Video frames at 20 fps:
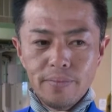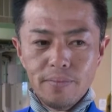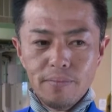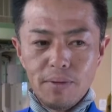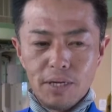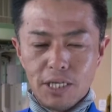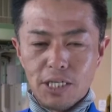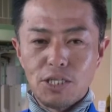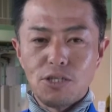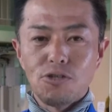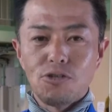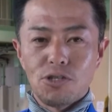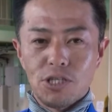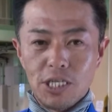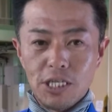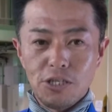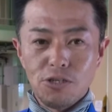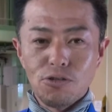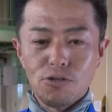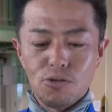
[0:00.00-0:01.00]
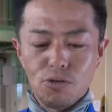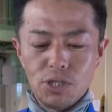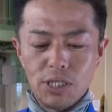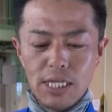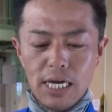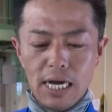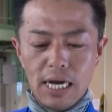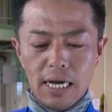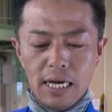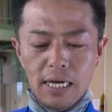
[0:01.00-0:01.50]
まあ、基準基準とし
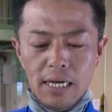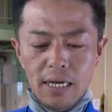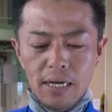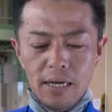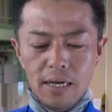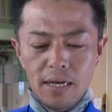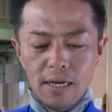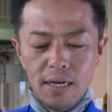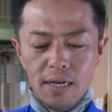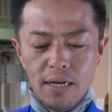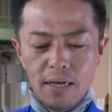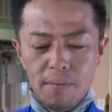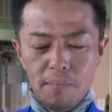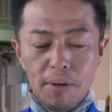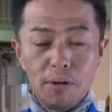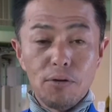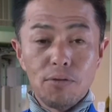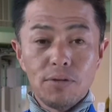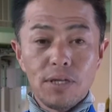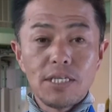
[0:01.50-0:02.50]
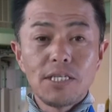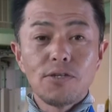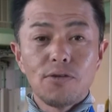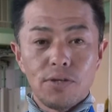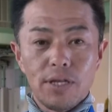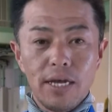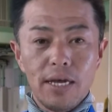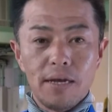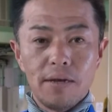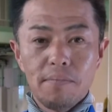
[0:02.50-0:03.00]
たメロンですの
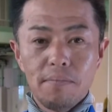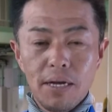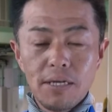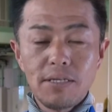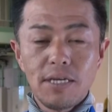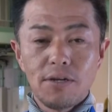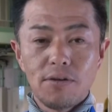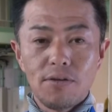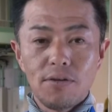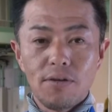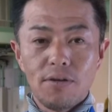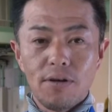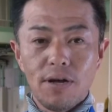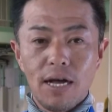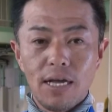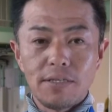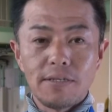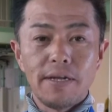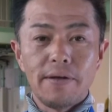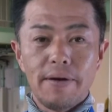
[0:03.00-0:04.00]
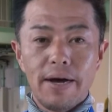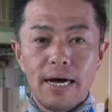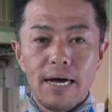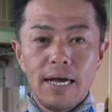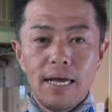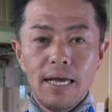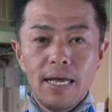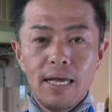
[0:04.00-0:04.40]
でまずあの外れは